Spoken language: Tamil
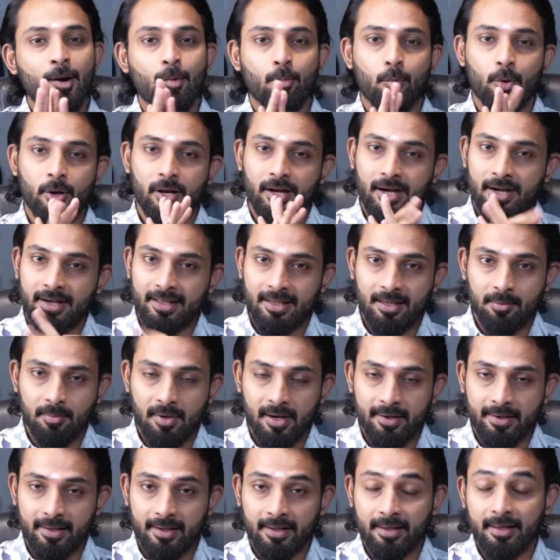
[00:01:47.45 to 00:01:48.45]
புறக்கணிக்க
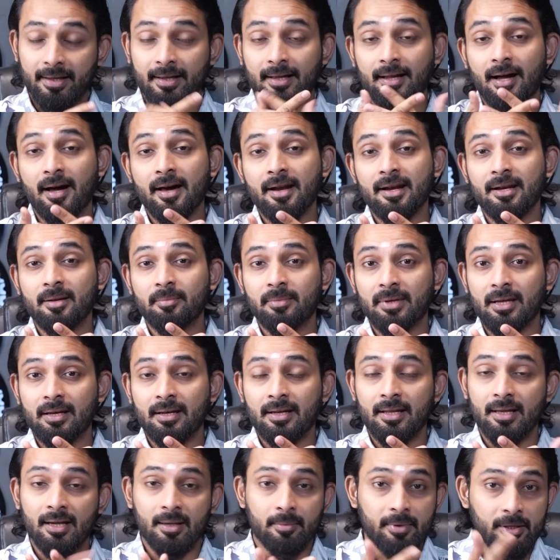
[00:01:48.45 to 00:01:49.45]
மாட்டாங்க காரணம்
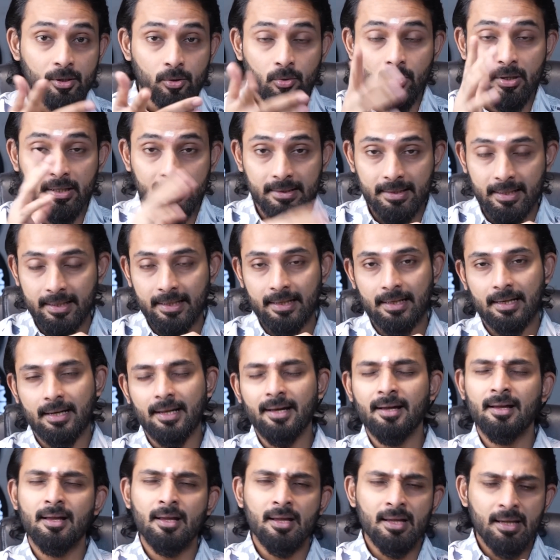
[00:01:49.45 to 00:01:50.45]
என்ன அப்படின்னு உங்களுக்கு தெரியலனா